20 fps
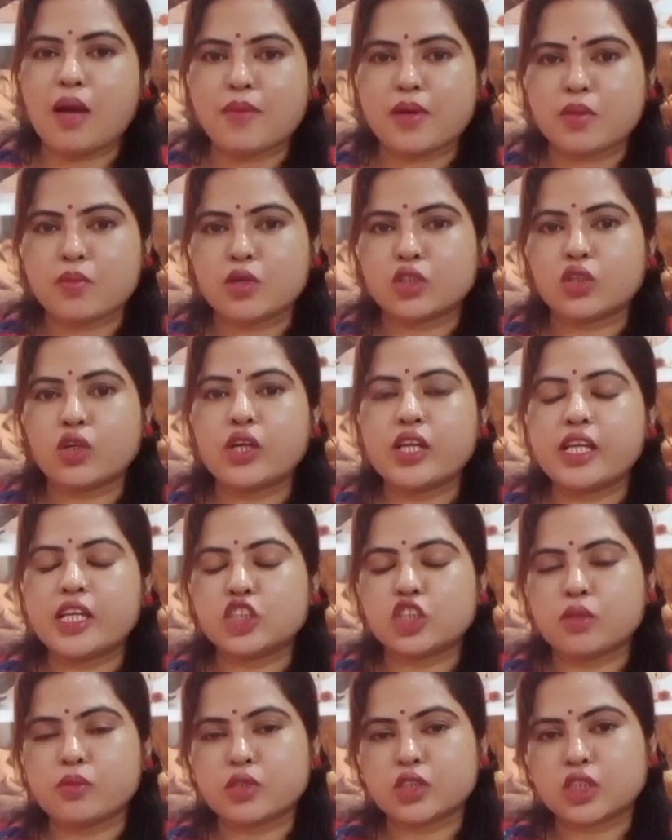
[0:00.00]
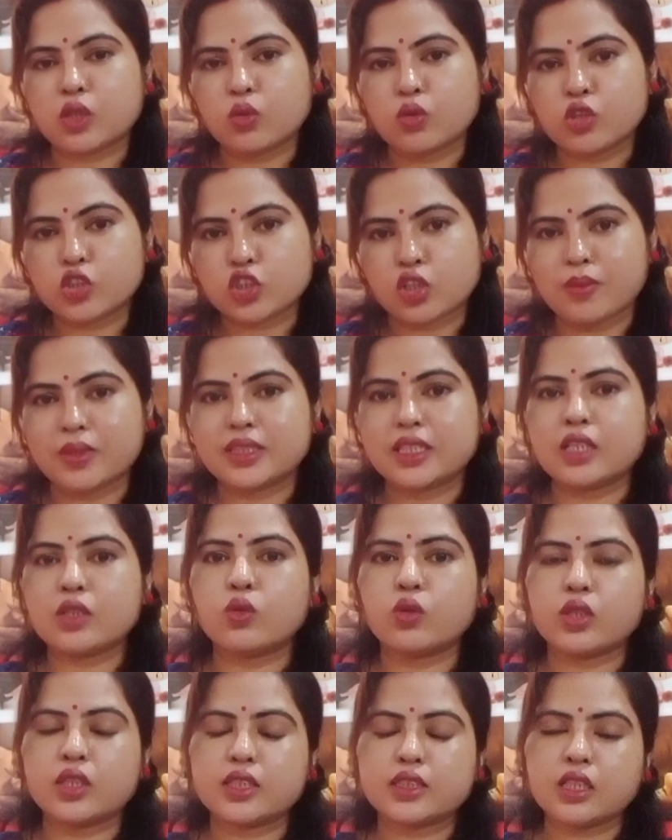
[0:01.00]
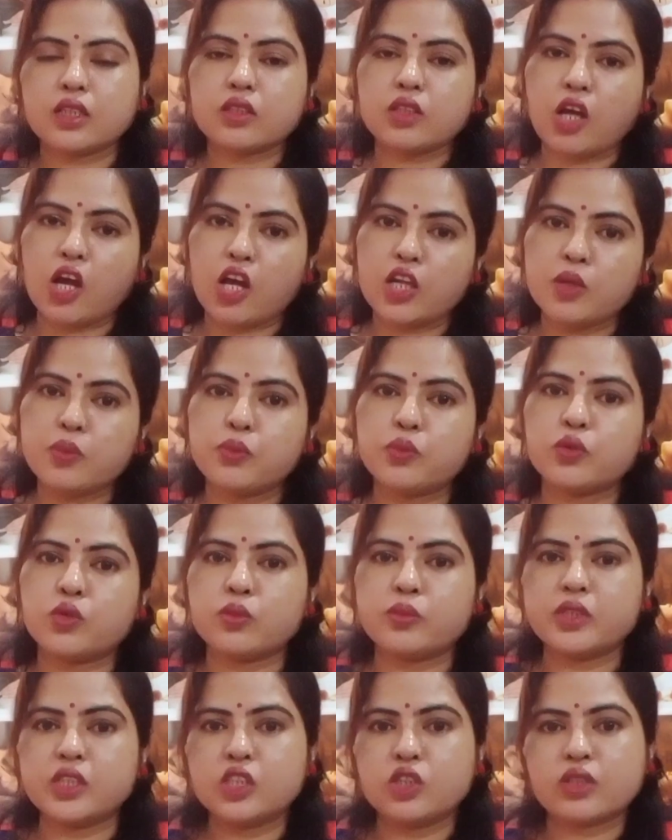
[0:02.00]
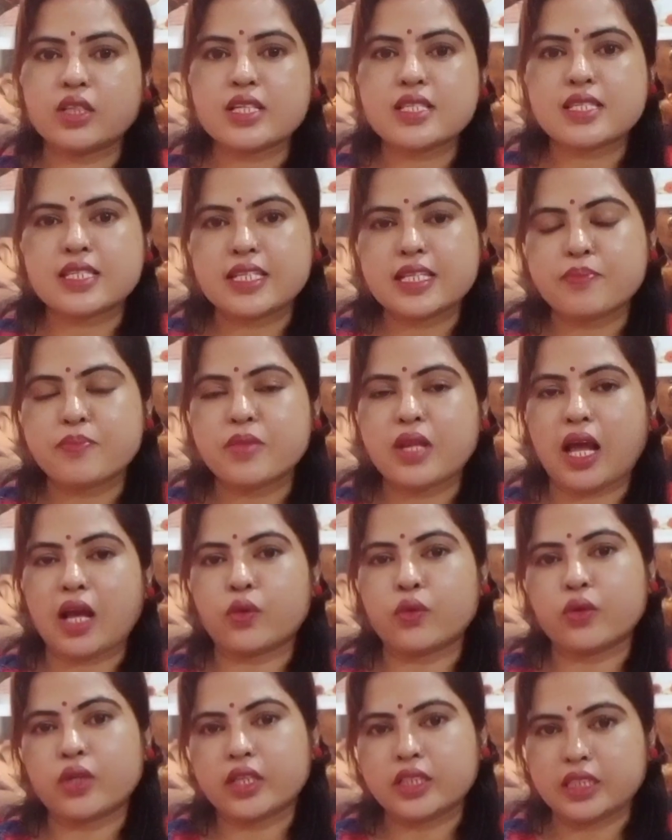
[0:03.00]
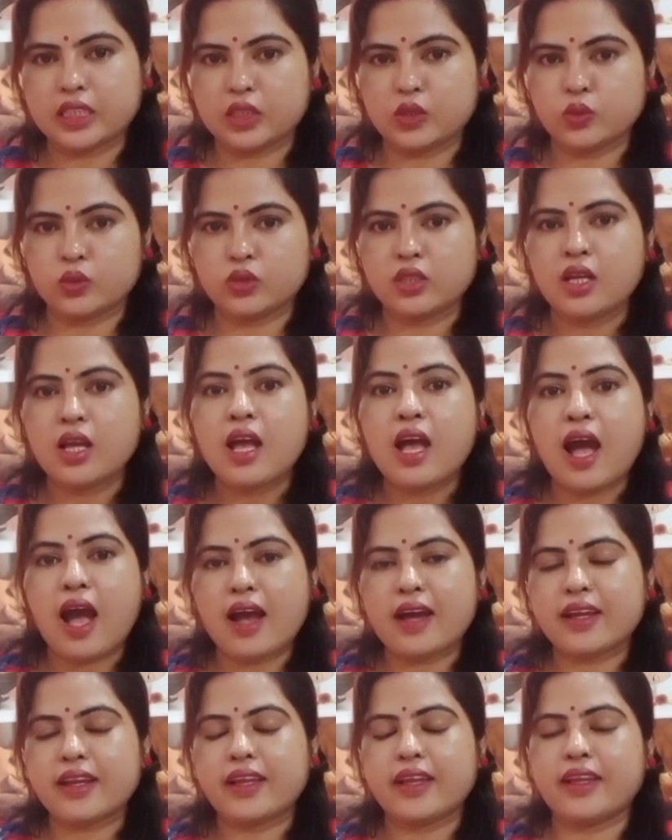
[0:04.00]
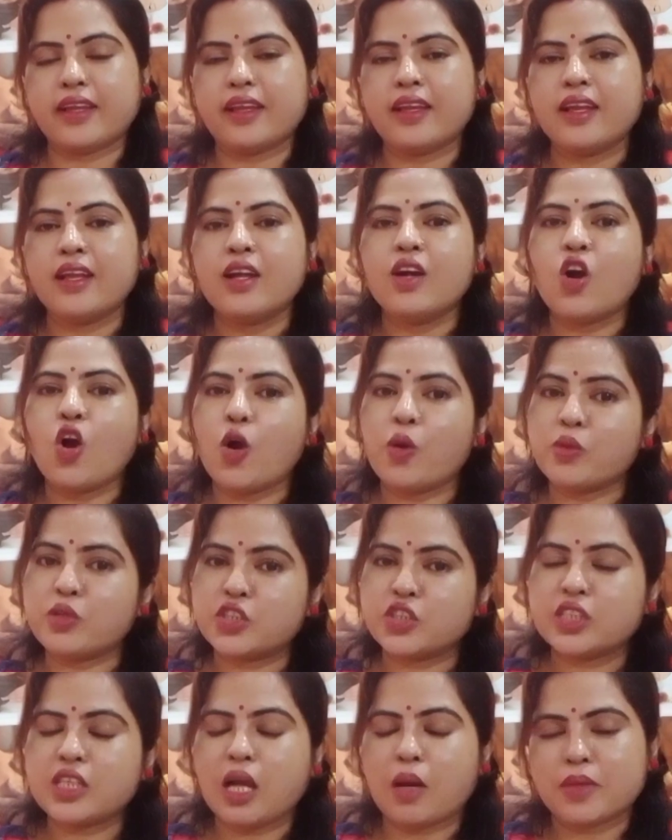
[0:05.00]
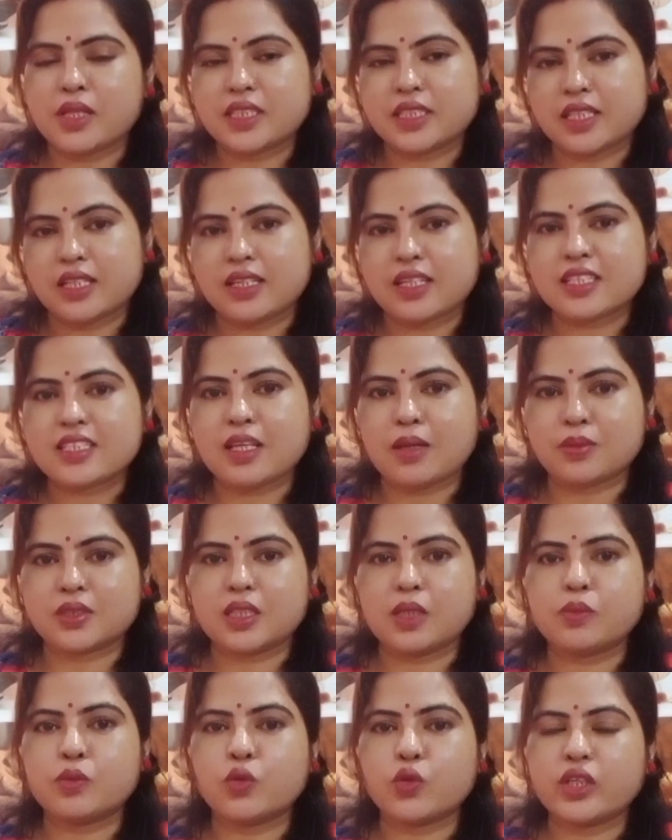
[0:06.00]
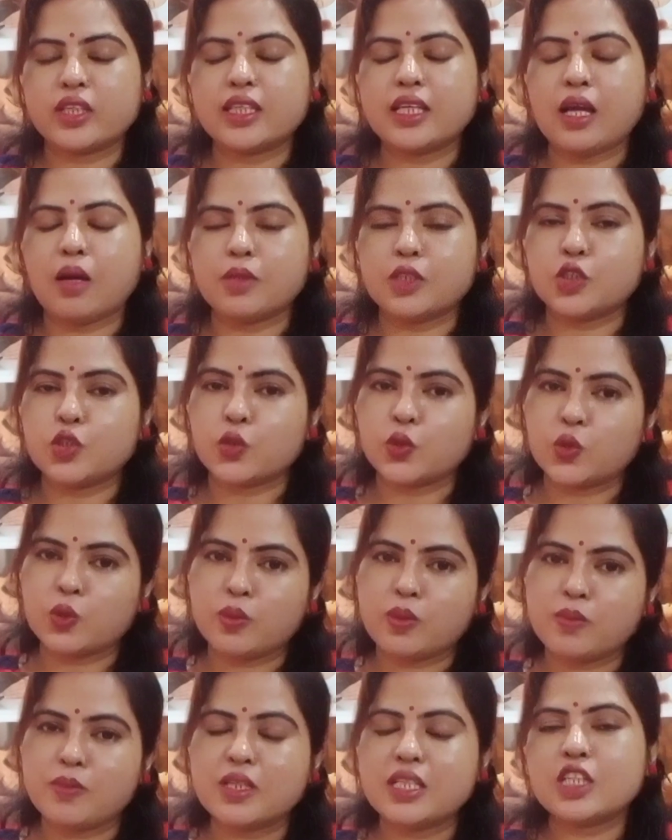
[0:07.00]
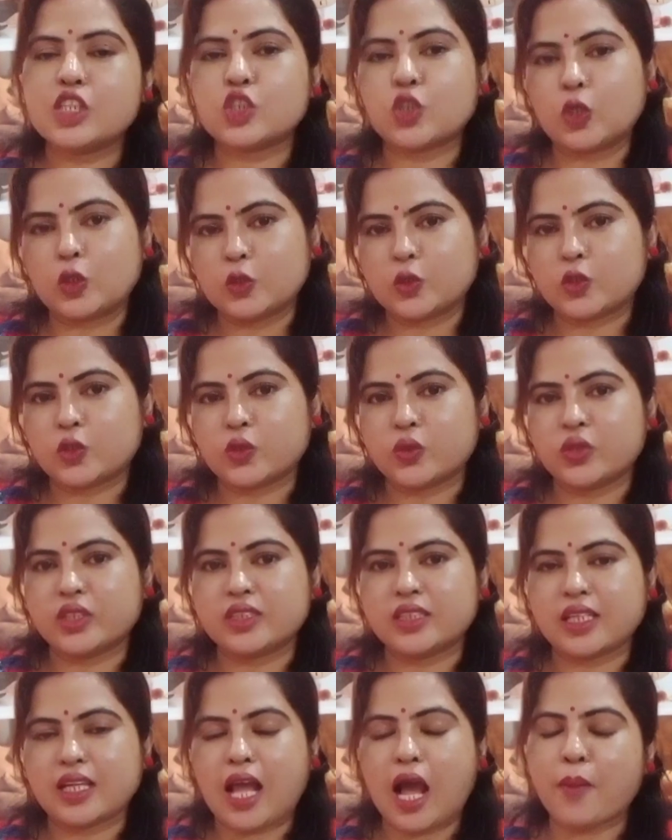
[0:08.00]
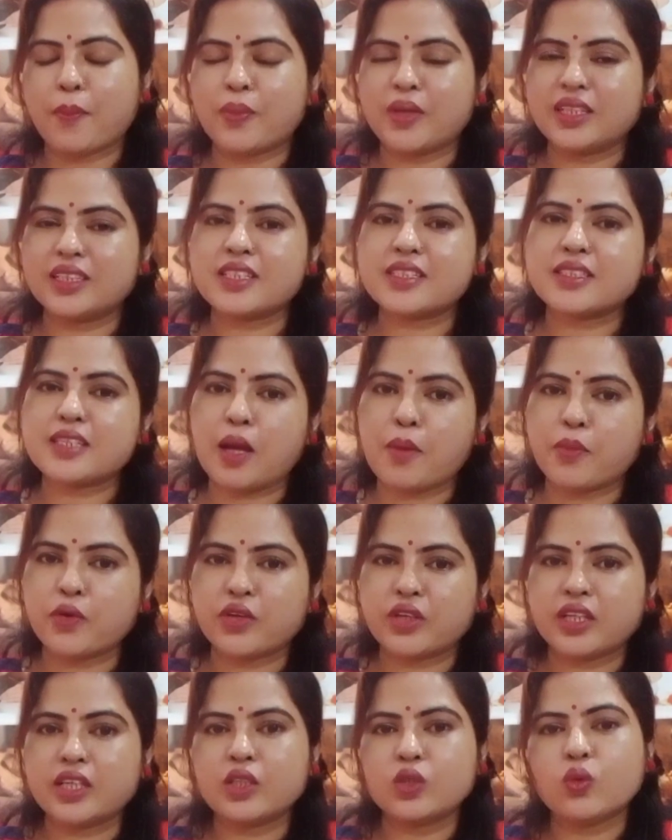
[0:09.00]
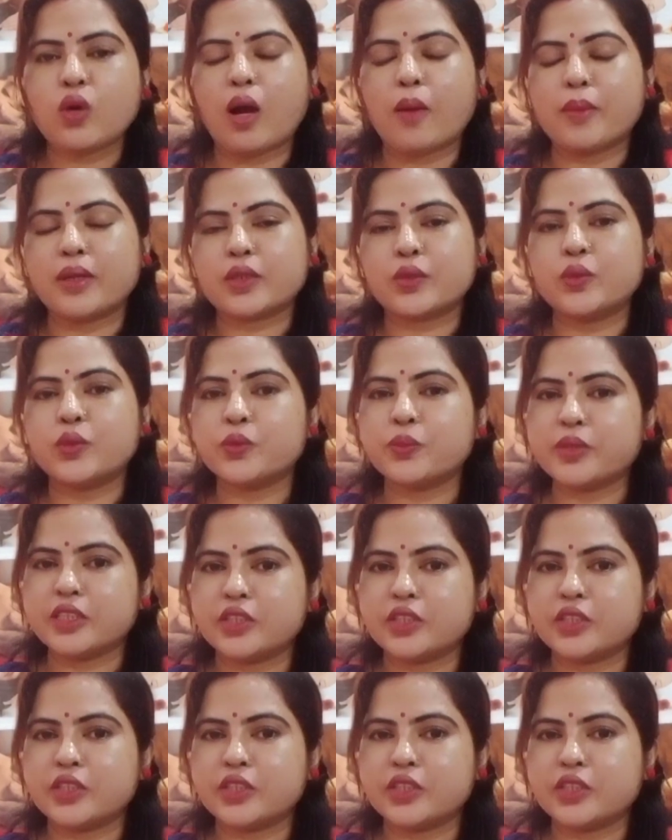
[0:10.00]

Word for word: আমার মতো এই সমস্যাগুলো সমাধান করতে চান তাহলে পুরো ভিডিওটা স্কিপ না করেই দেখুন আর হ্যাঁ অবশ্যই আমার চ্যানেলটা সাবস্ক্রাইব করে দিয়ে আমার ছোট্ট ফ্যামিলির সদস্য হয়ে যান আপনাদের সাপোর্ট কিন্তু আমার খুবই